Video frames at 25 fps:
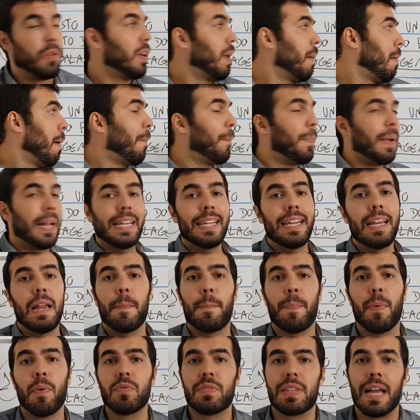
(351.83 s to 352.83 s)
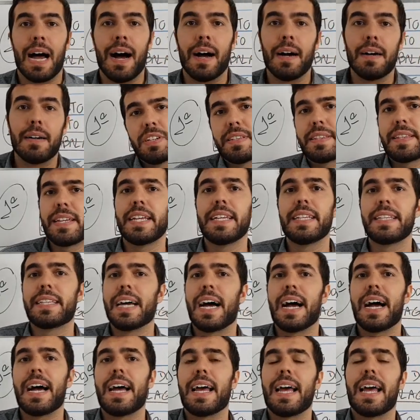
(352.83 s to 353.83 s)
o que minha planilha apontar. De
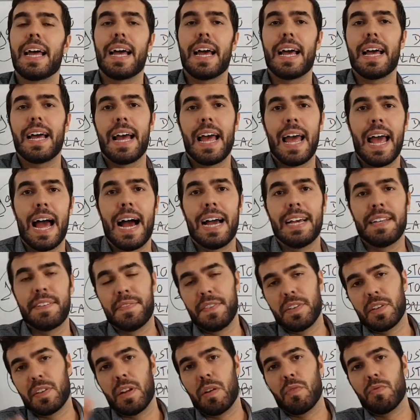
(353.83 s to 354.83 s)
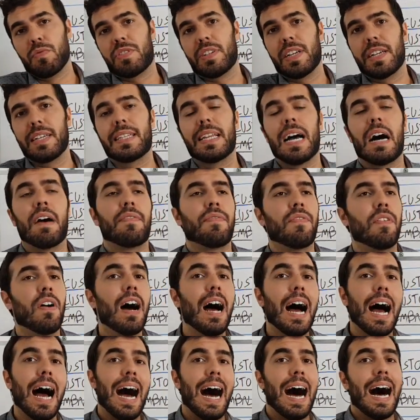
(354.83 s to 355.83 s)
30 reais, um centavo
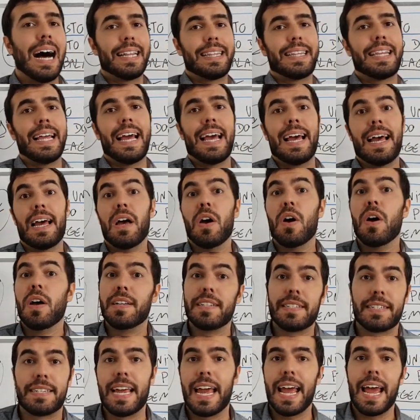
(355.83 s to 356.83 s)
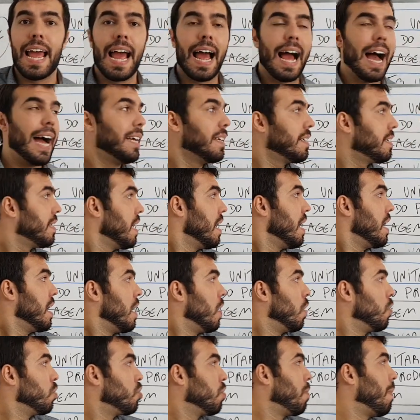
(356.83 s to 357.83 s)
até 100 reais,
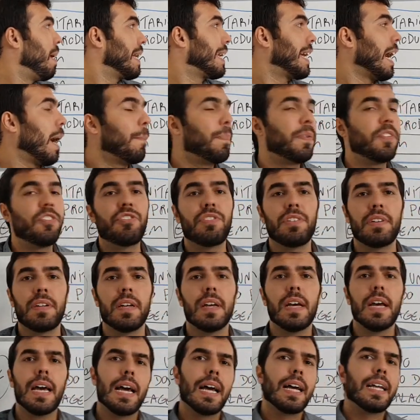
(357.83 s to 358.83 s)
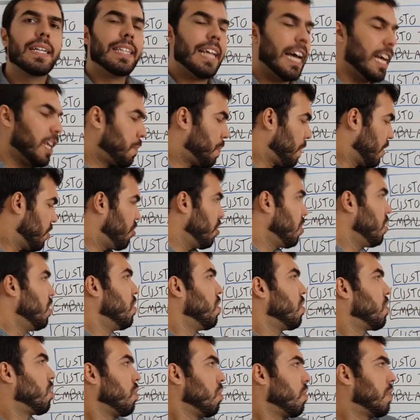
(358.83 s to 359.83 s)
eu uso o markup de 10% de
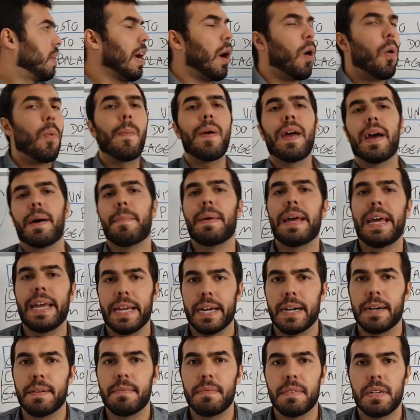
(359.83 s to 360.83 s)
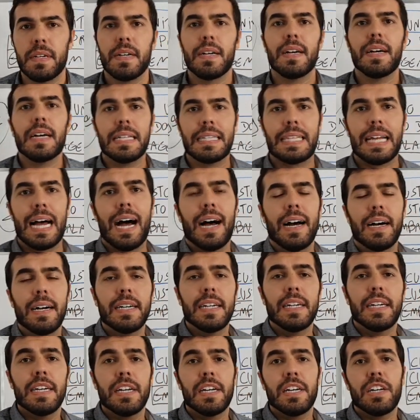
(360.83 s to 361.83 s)
lucro, que é 166, tá?
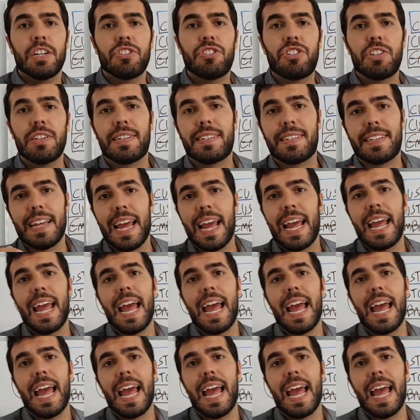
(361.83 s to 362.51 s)
de 100